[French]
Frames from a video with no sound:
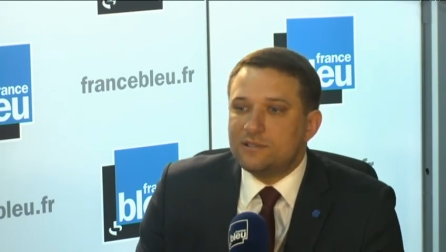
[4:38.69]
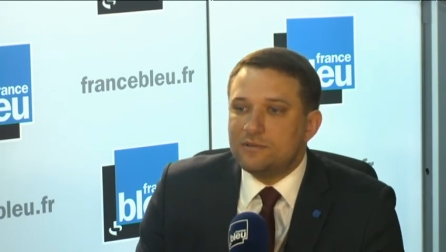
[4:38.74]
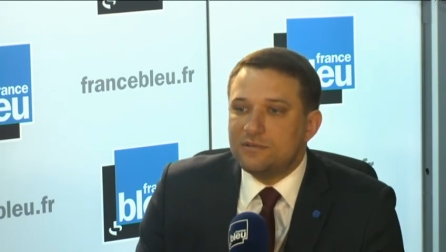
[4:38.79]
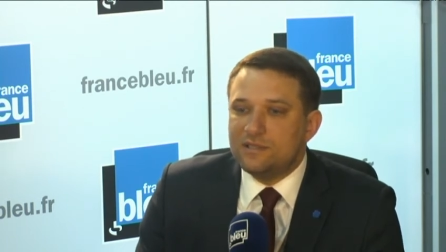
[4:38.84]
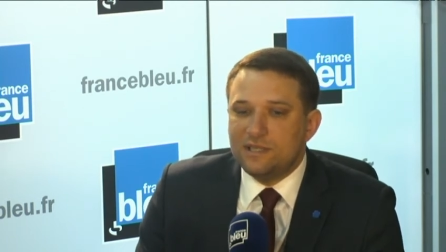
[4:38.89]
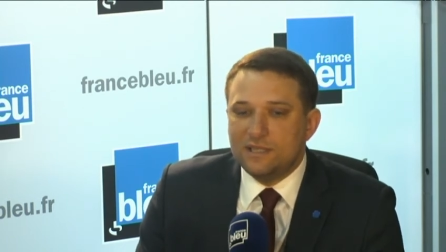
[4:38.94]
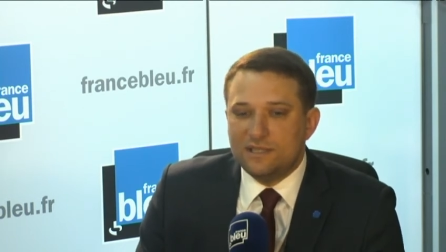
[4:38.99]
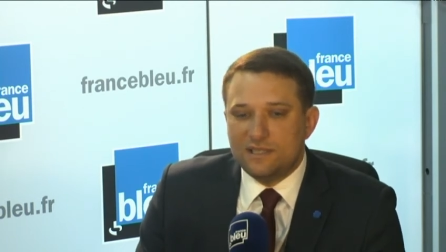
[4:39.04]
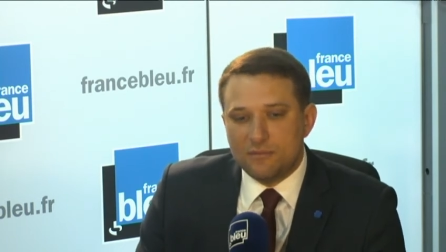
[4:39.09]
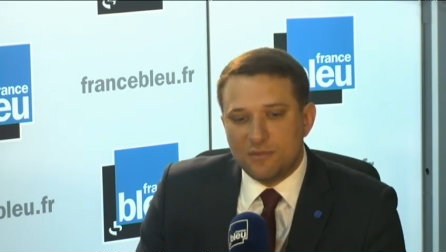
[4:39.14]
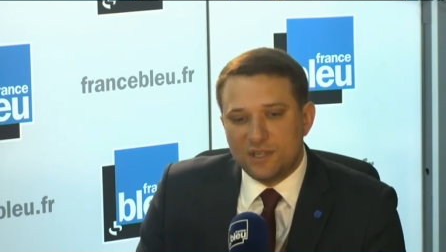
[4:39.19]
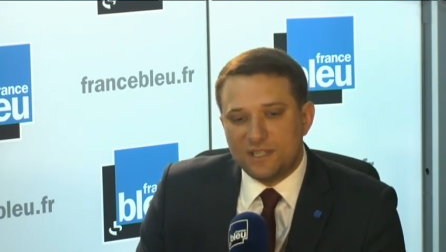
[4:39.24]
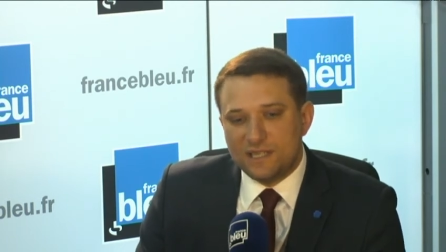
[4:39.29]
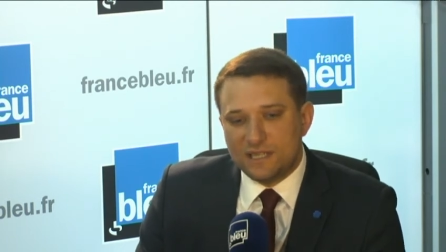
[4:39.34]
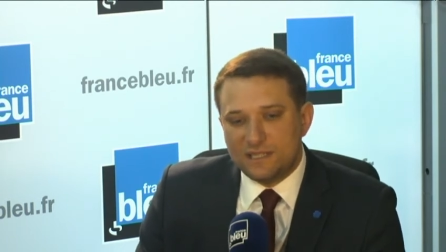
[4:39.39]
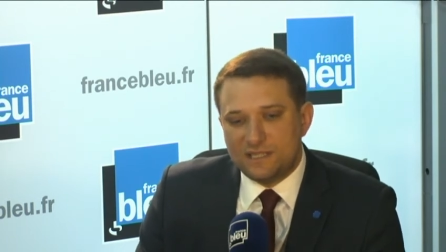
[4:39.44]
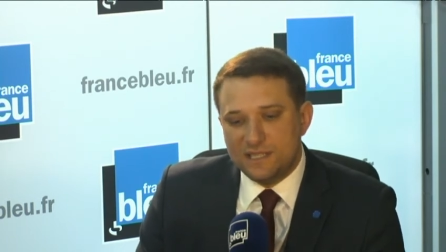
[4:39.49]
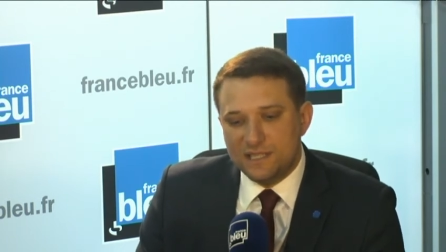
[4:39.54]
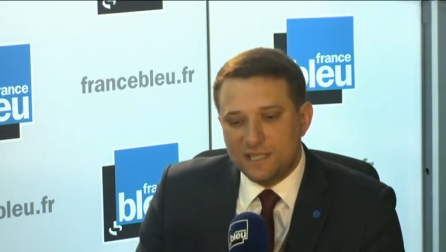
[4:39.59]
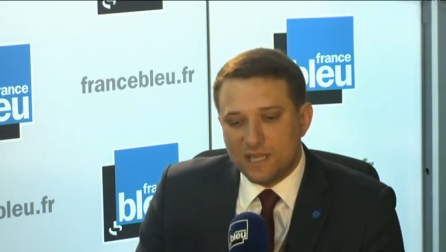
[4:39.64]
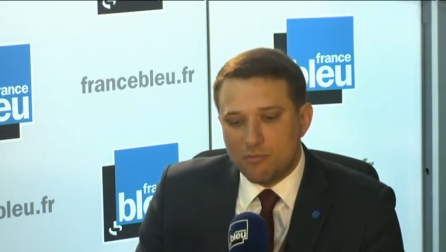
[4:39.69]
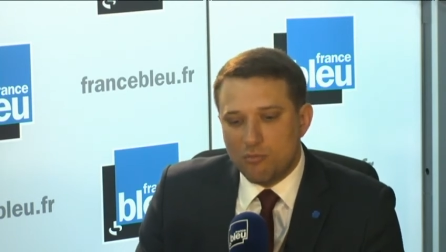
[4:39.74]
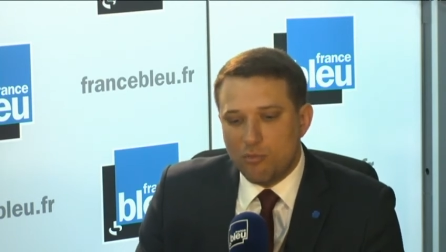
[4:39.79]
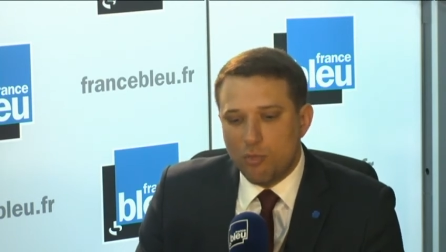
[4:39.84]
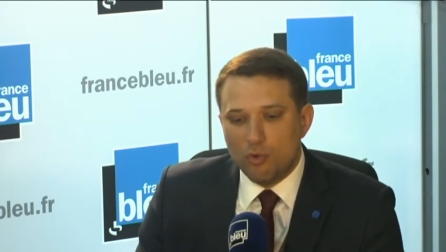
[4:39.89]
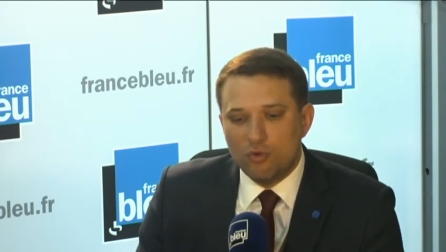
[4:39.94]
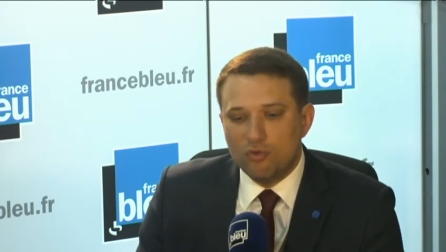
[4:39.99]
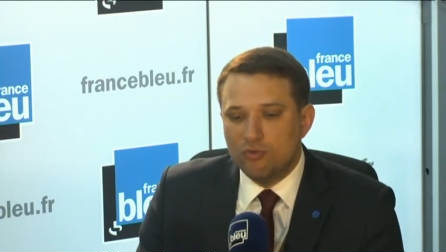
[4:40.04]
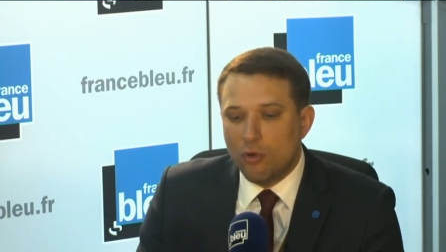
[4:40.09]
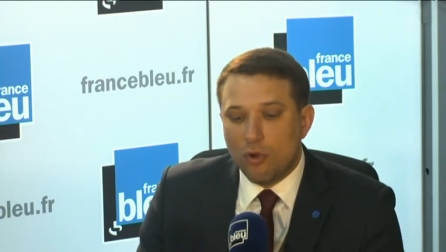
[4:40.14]
société médiatique aime
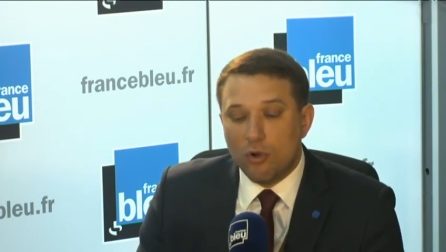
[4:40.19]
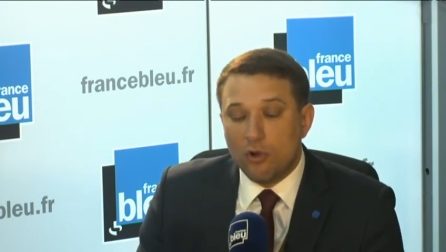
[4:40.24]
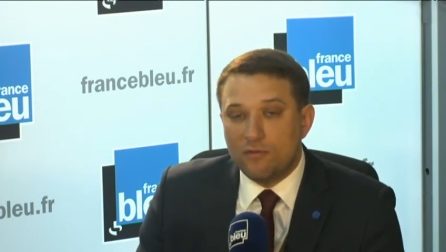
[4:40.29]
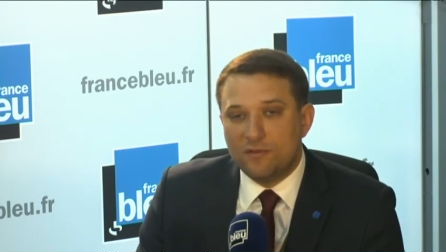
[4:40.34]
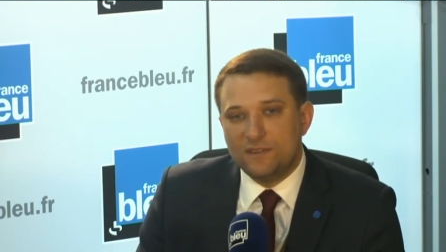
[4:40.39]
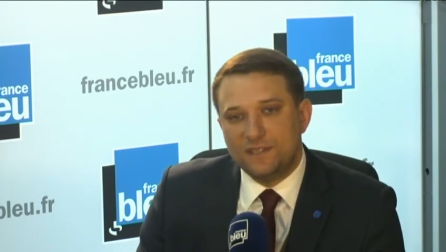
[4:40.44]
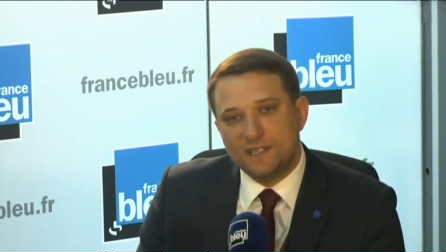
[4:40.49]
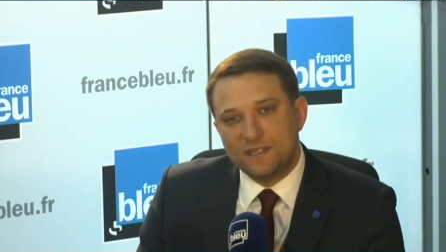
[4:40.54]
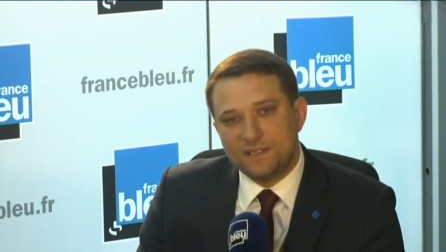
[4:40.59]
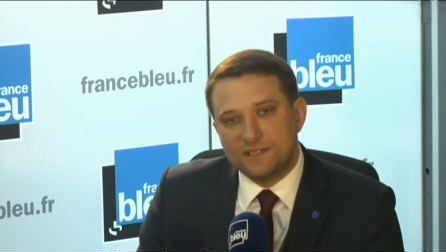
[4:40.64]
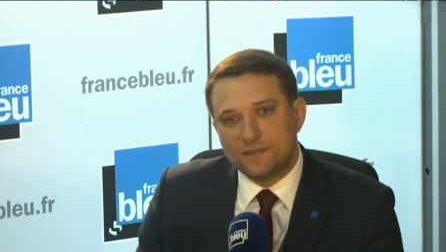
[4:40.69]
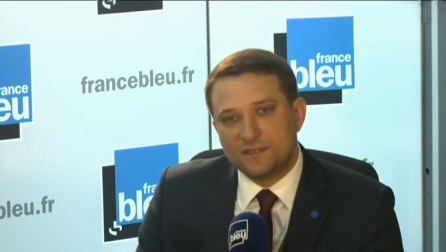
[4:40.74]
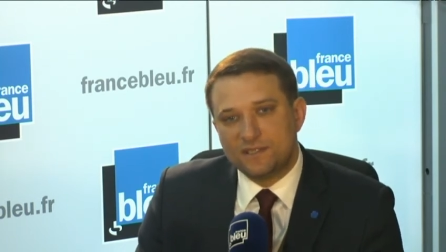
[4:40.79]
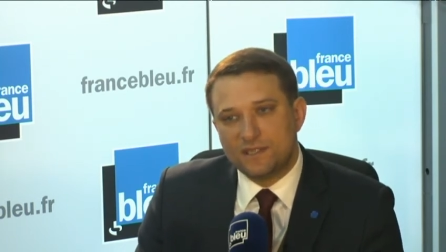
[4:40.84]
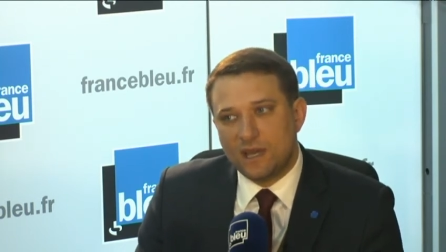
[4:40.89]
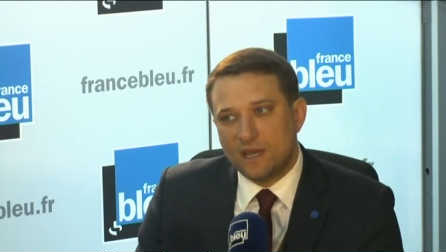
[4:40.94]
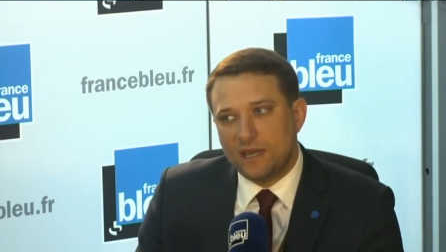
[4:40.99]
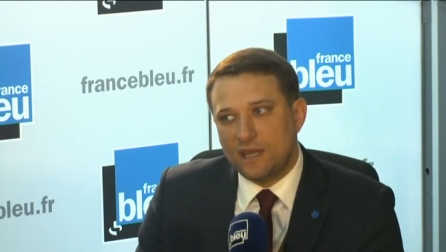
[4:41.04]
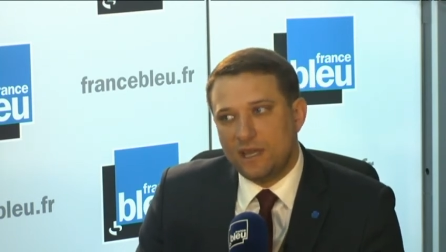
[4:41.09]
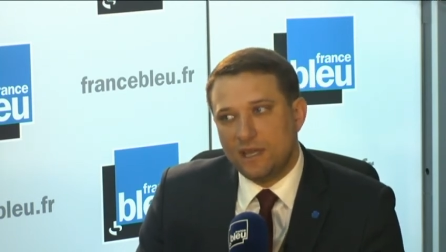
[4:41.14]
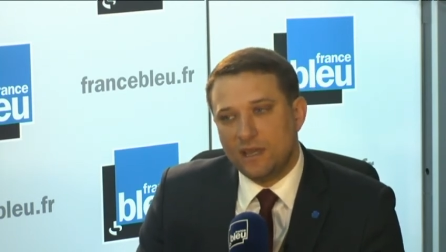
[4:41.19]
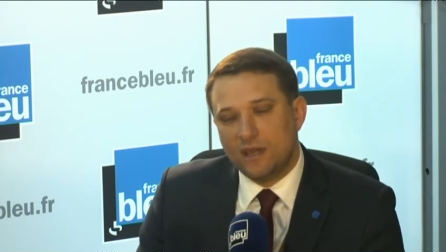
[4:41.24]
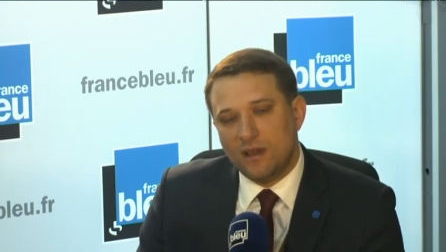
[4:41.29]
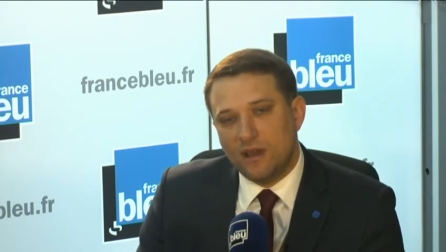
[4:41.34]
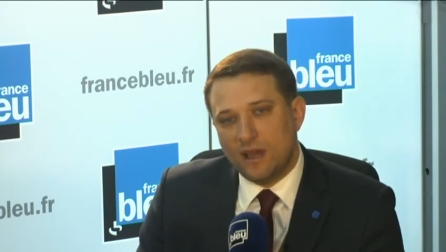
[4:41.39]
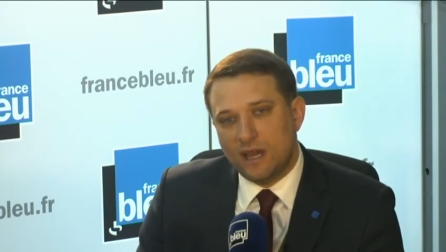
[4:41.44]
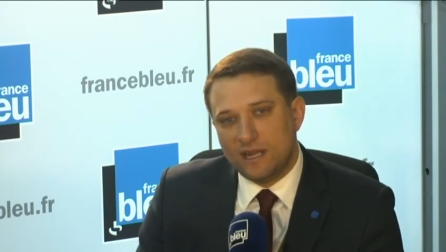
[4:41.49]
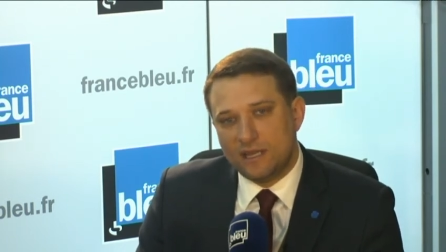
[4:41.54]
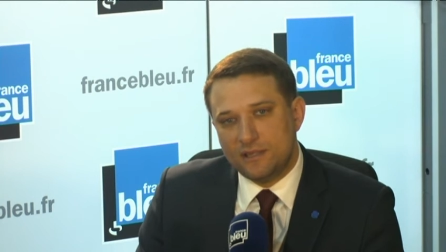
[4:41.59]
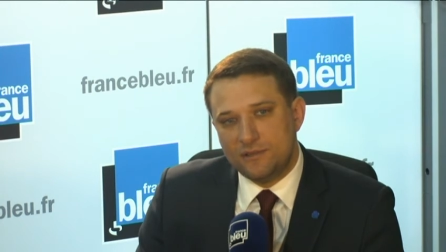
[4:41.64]
beaucoup revenir sans arrêt
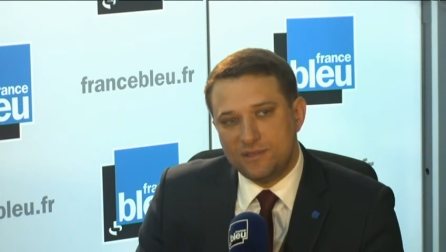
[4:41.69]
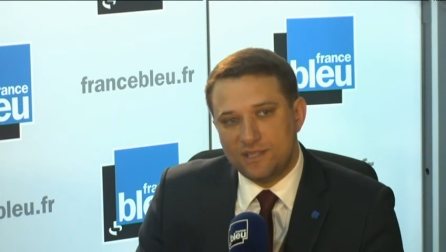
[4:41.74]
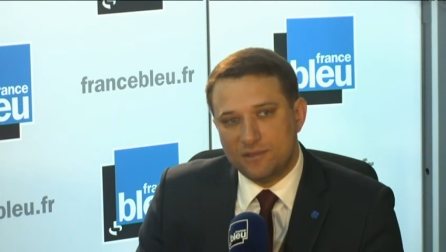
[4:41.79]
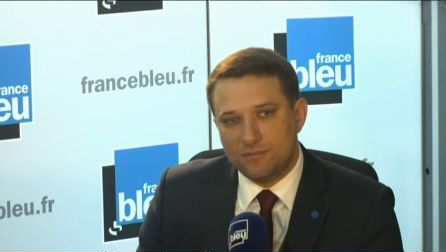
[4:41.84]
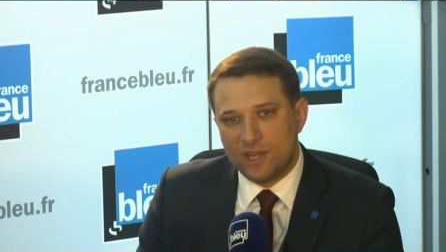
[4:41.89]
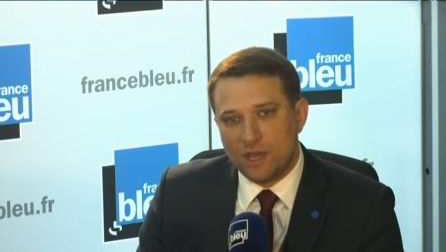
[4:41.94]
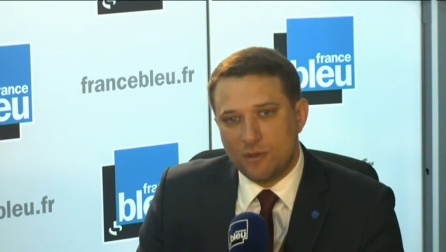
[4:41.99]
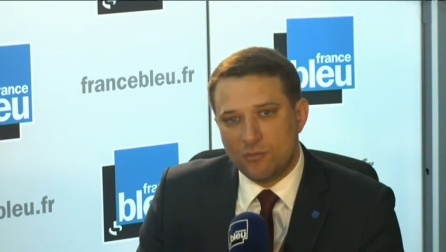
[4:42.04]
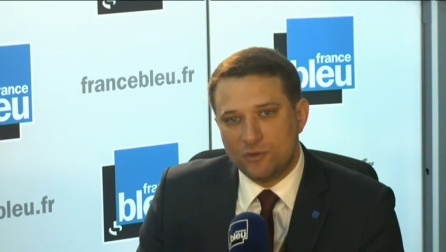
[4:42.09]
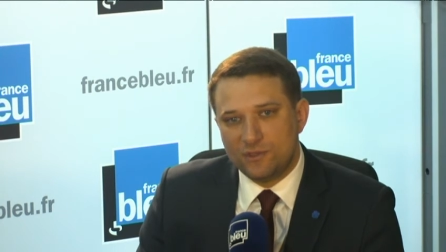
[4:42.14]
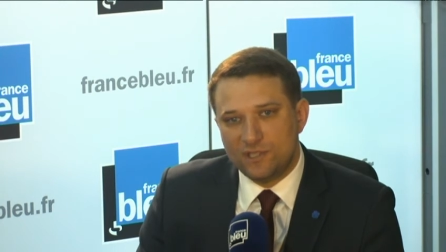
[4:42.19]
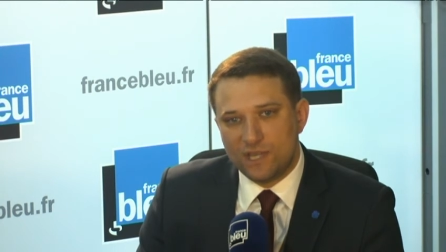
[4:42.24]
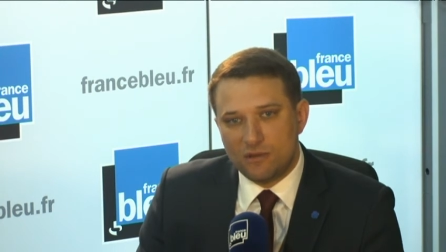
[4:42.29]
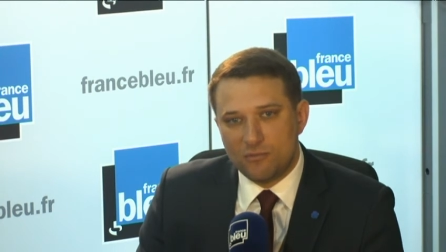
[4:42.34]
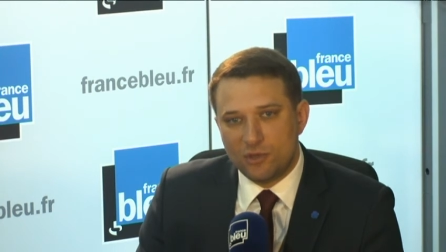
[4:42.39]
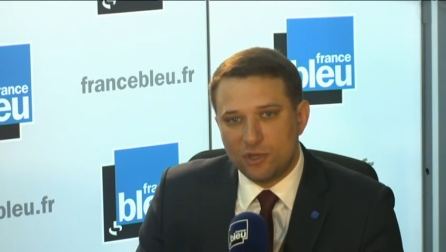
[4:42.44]
à la Deuxième Guerre mondiale,